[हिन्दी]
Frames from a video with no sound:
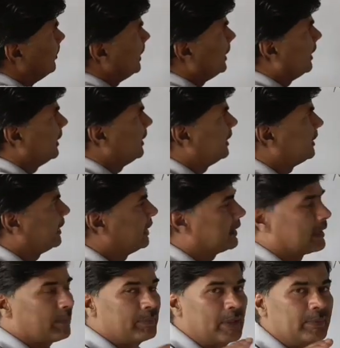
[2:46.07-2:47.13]
जो हम निकालेंगे
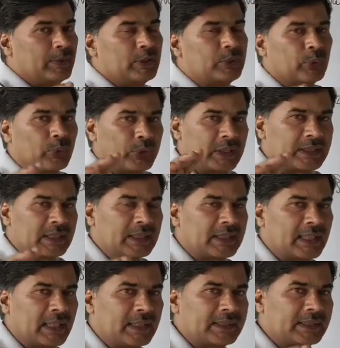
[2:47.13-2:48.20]
कभी भी छोटी
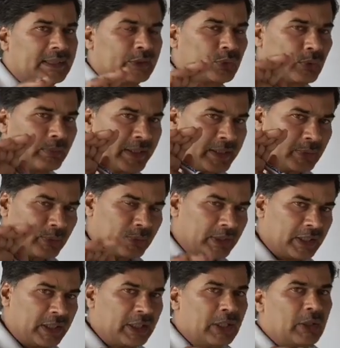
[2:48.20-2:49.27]
संख्या से जो हमारी
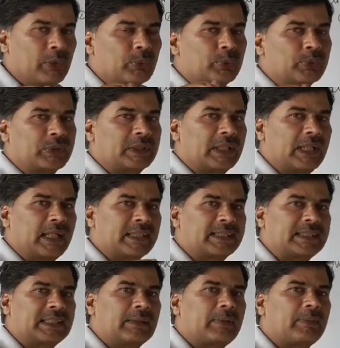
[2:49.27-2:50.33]
होगी उससे एच
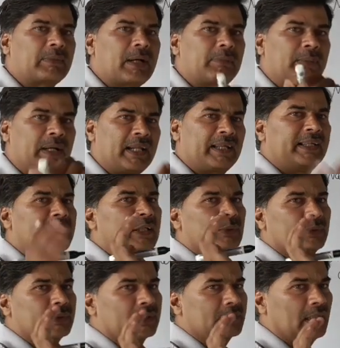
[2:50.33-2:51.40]
सी एफ आपका बड़ा नहीं
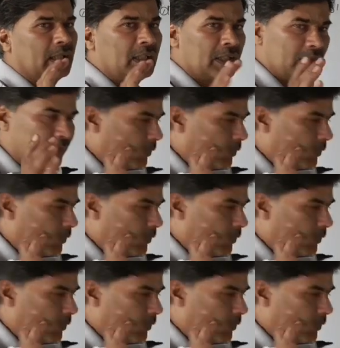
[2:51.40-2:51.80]
हो सकता